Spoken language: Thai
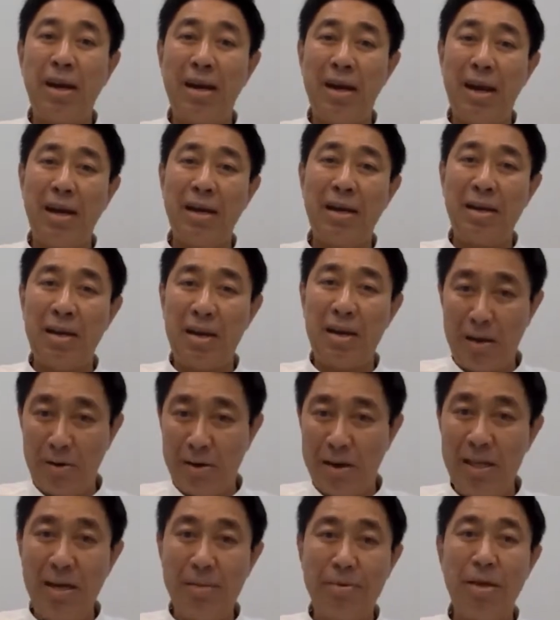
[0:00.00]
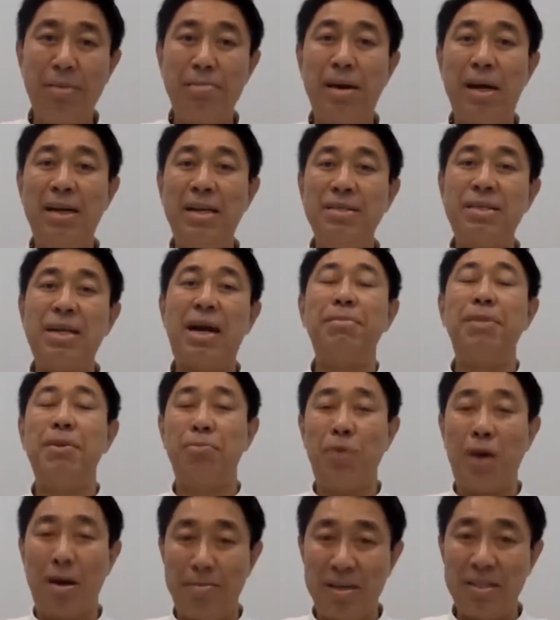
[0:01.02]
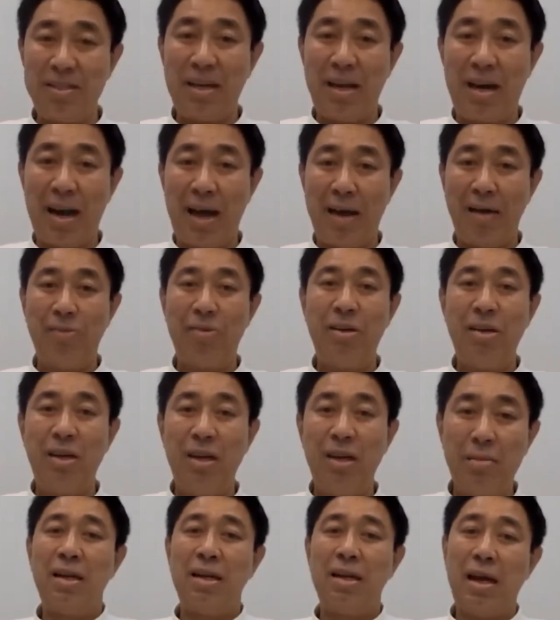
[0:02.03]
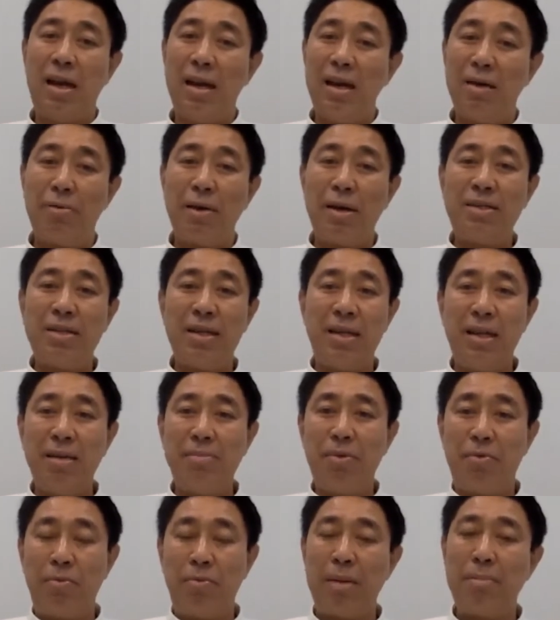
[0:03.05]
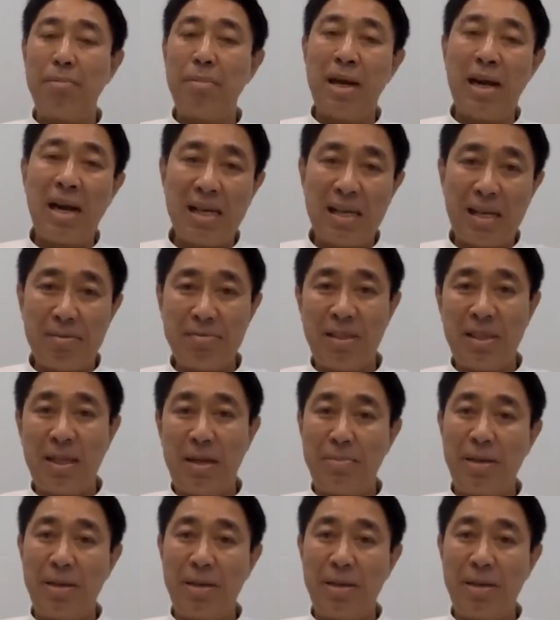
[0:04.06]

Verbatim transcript: วันเอง เราขยับขึ้นมาที่ 30กว่าเปอร์เซ็นต์แล้ว ในเรื่องวัคซีนเนี่ยผมว่าไม่น่าจะติด